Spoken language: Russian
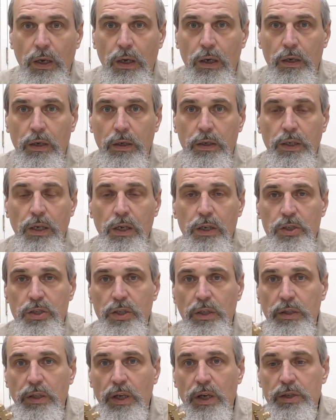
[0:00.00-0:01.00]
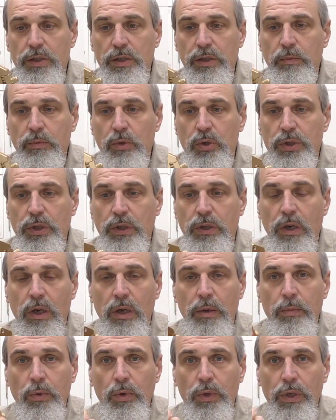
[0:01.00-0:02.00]
Э, я решил также немножко
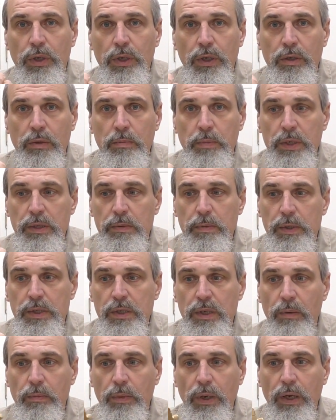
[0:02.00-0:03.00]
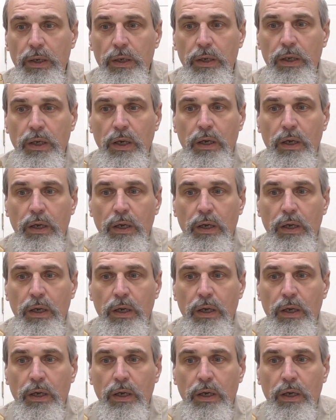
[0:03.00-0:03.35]
доработать это приспособление.